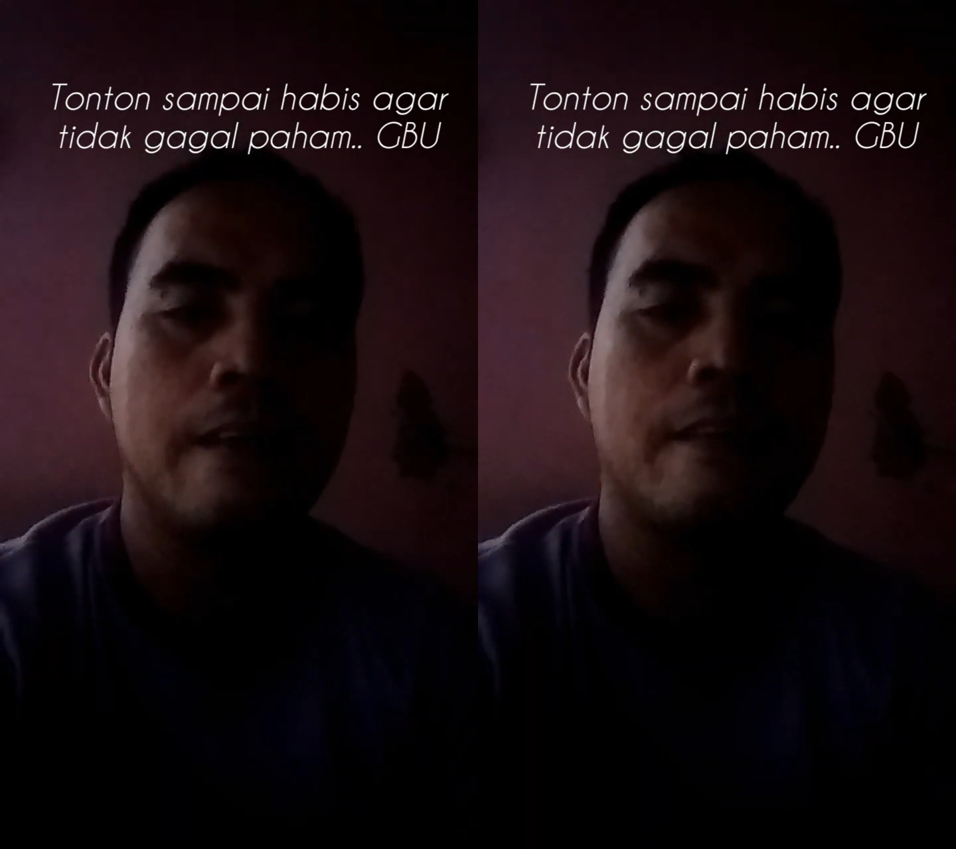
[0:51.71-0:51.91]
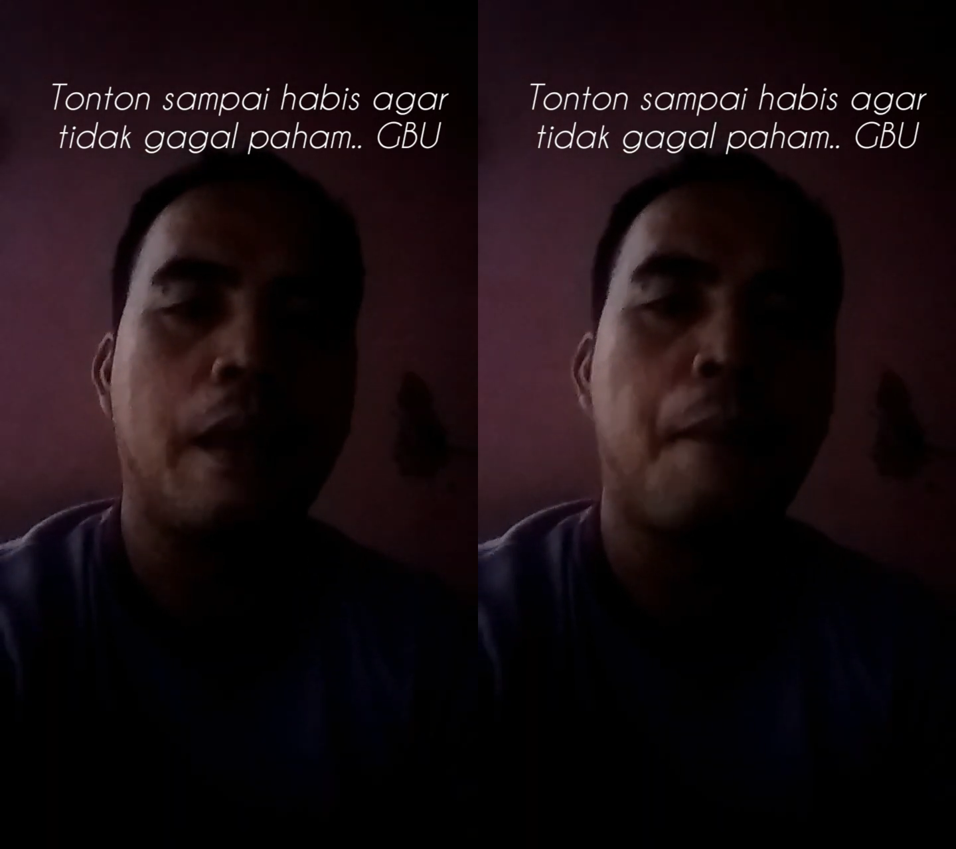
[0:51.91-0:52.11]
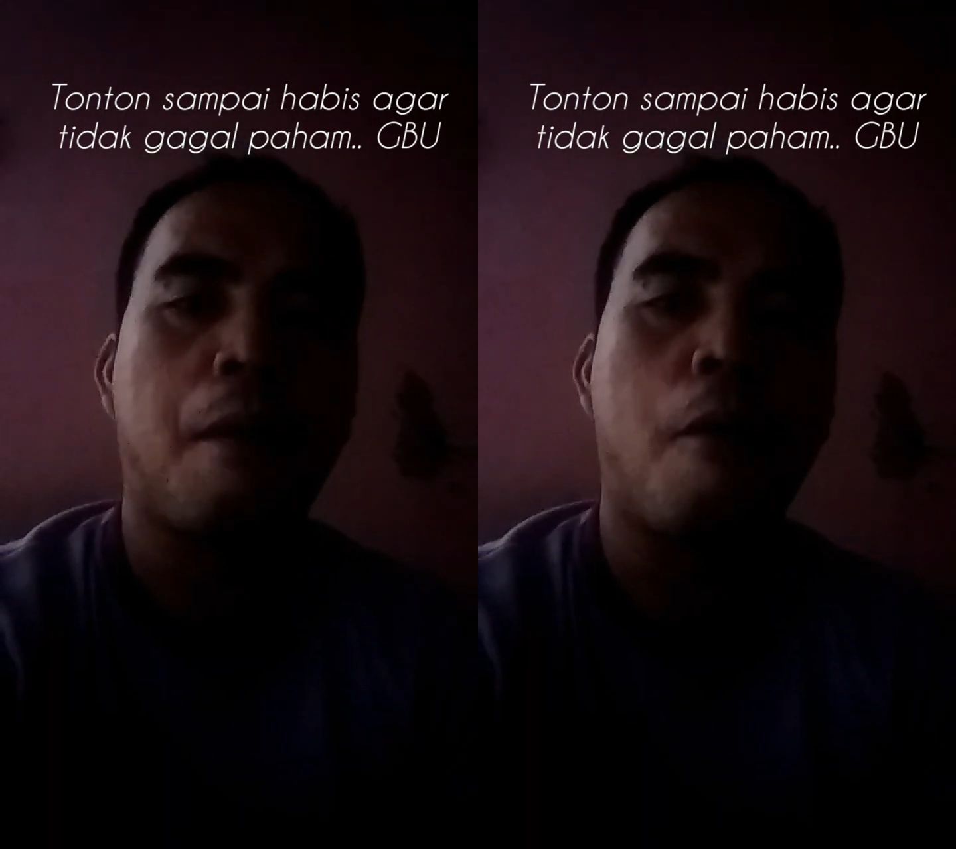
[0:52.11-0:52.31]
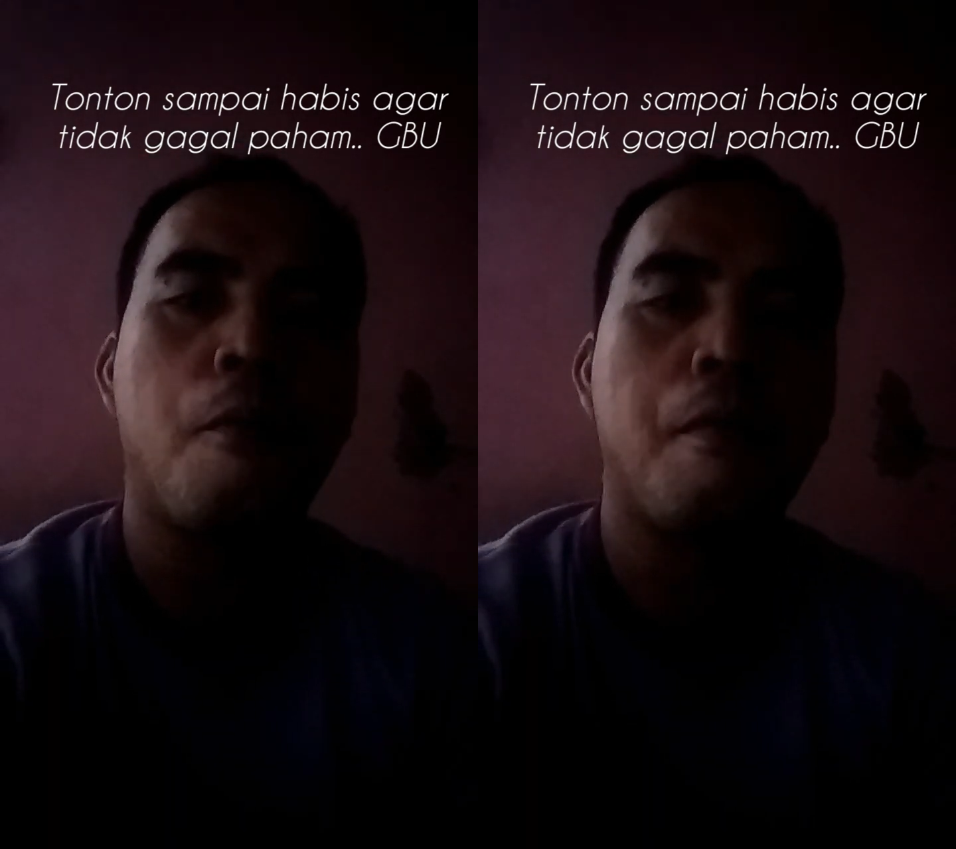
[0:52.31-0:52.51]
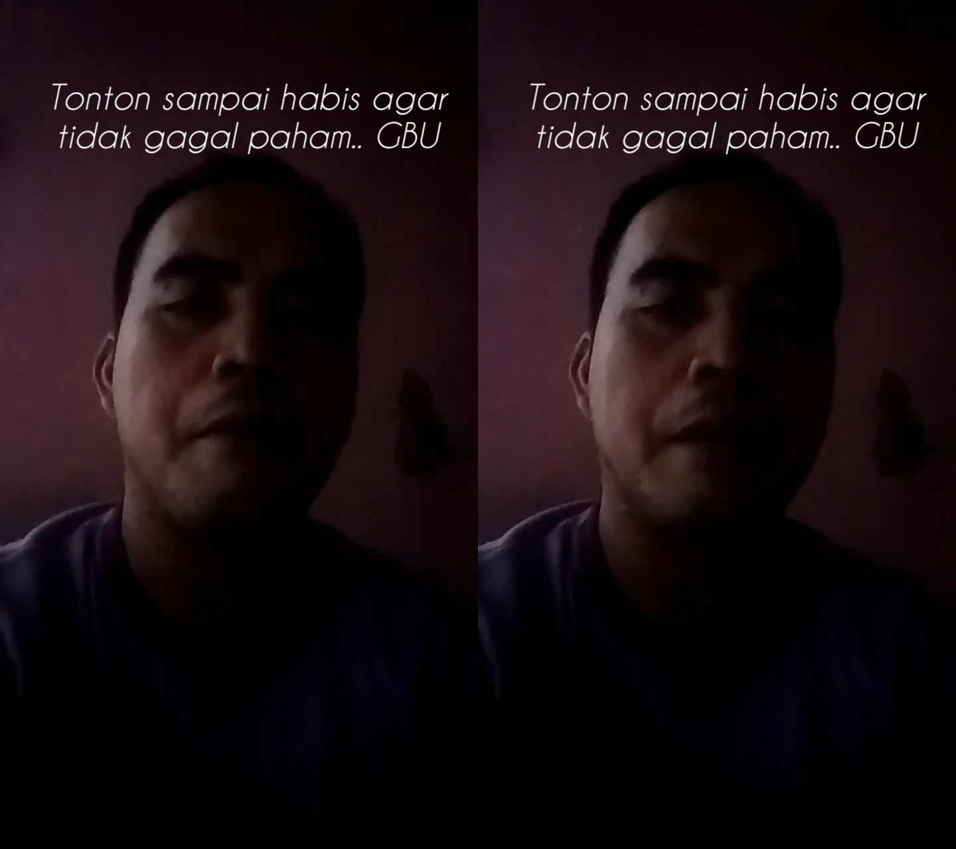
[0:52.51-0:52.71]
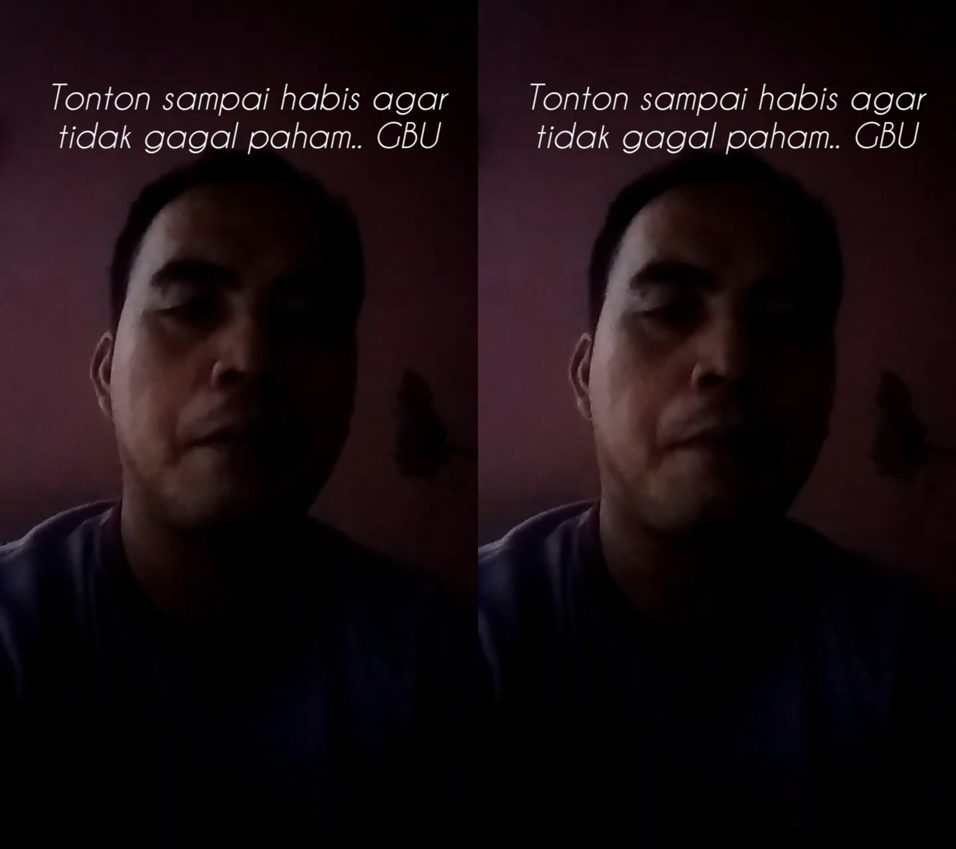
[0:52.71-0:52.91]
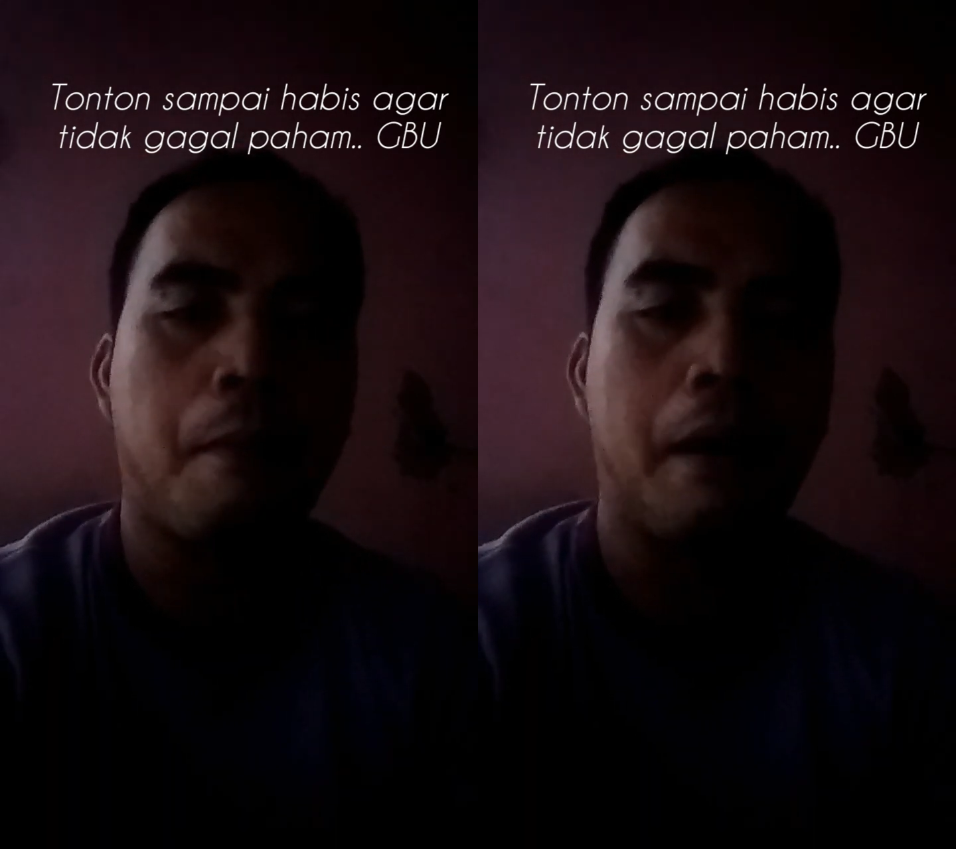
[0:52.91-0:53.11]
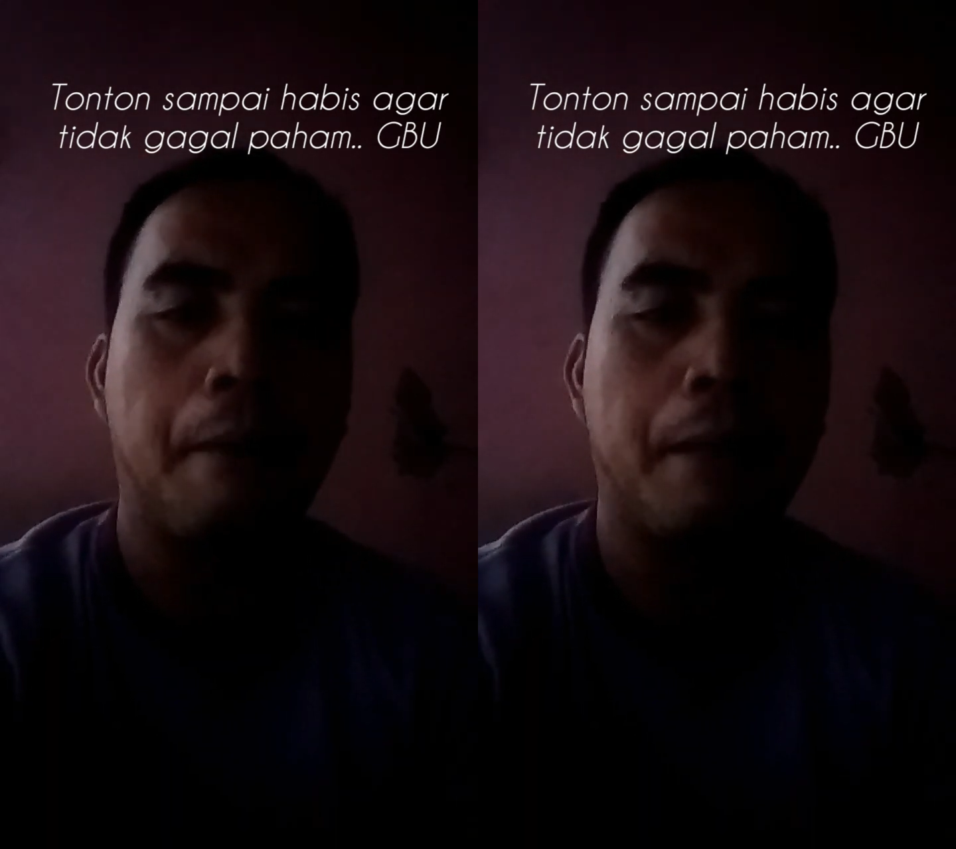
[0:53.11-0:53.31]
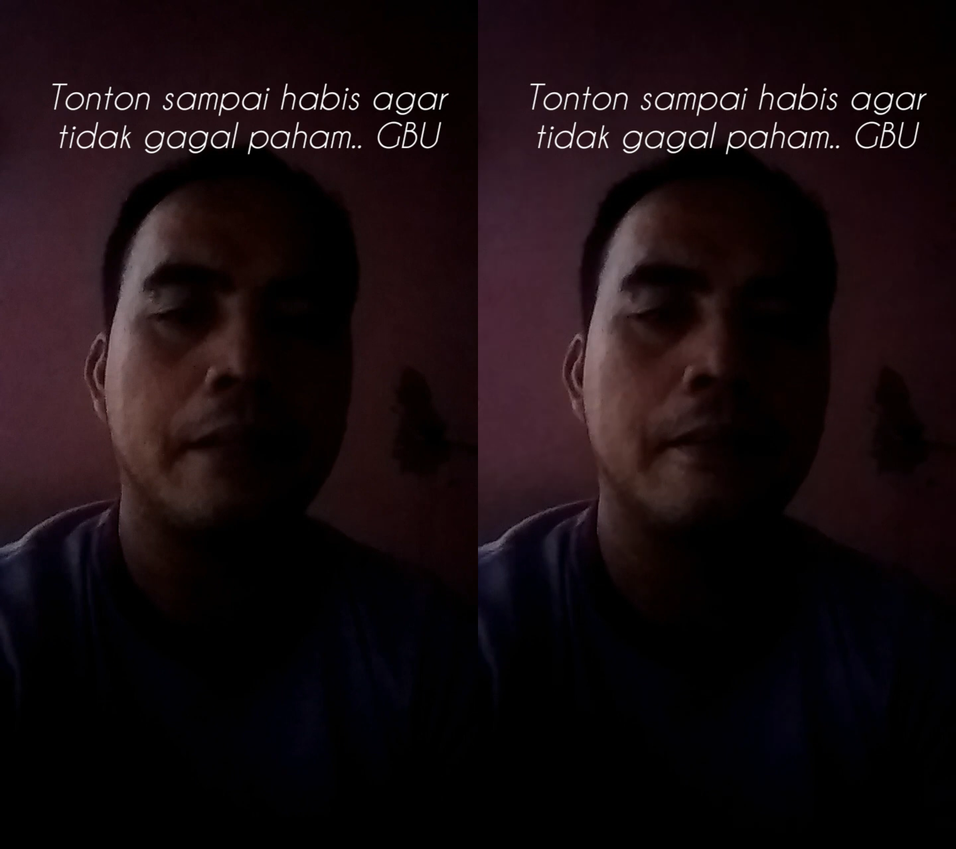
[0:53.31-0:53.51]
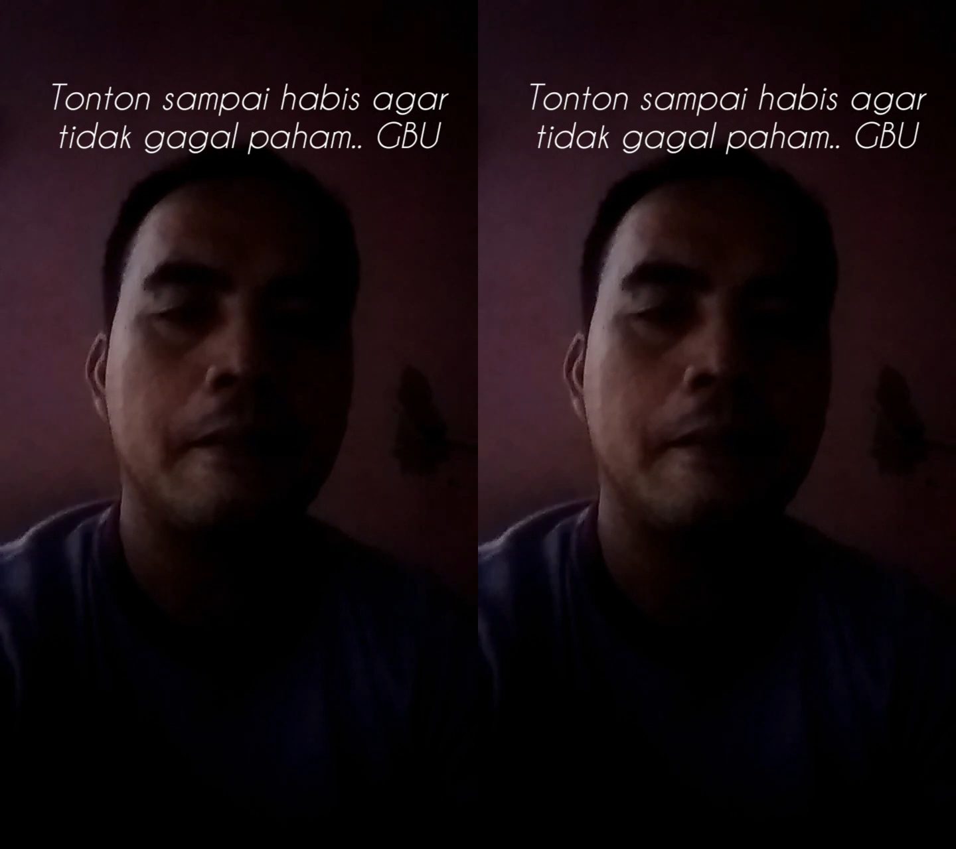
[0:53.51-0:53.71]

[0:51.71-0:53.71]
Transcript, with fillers: saya mau memberikan pemahaman.